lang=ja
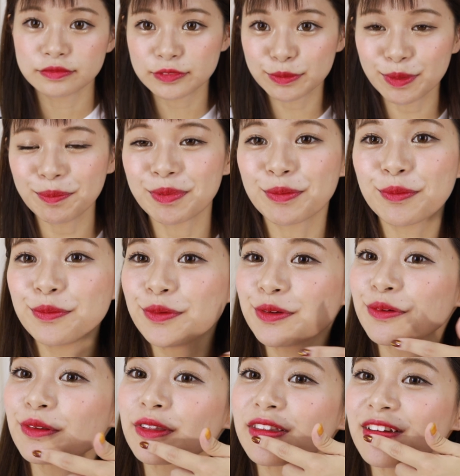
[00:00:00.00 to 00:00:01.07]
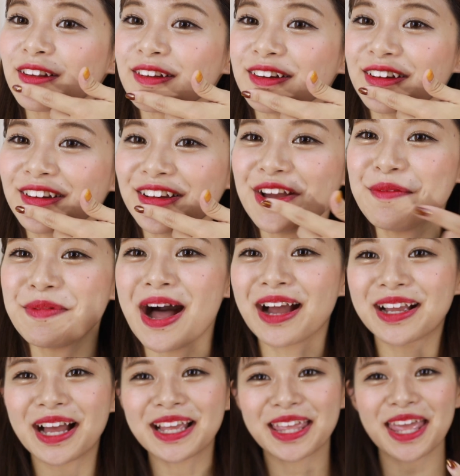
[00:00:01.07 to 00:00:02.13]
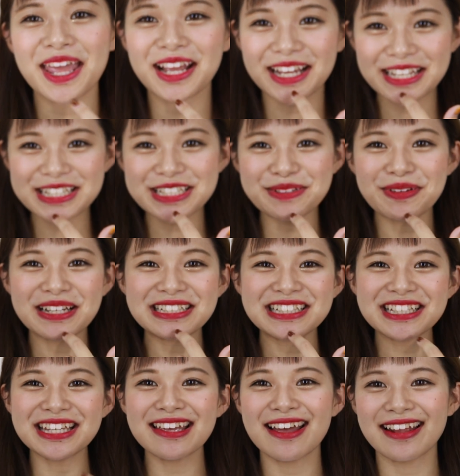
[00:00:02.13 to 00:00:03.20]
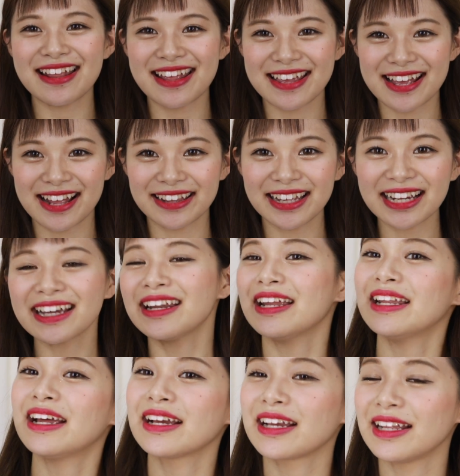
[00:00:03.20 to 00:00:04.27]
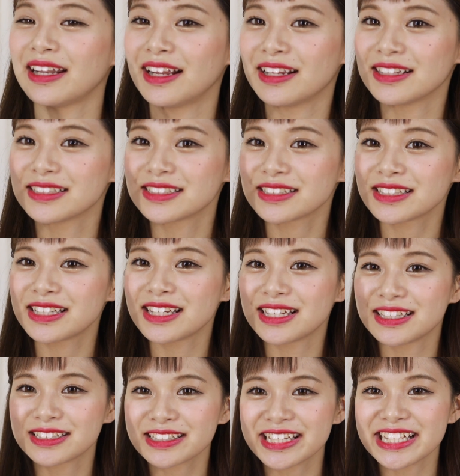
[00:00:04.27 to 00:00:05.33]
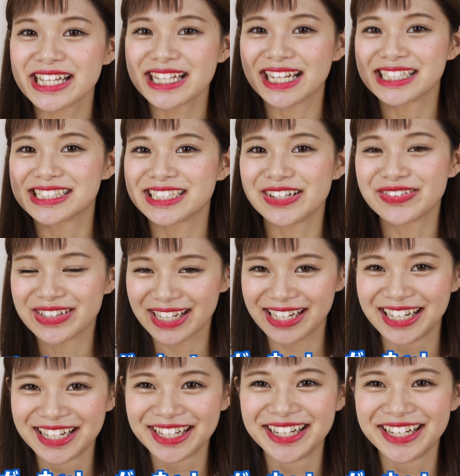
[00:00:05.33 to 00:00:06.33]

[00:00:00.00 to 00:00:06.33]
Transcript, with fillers: でもやっぱこの色好きやな。やっぱ赤系が一番好きやねんやん。だからなんかな、好き、好きになっちゃうみたいな。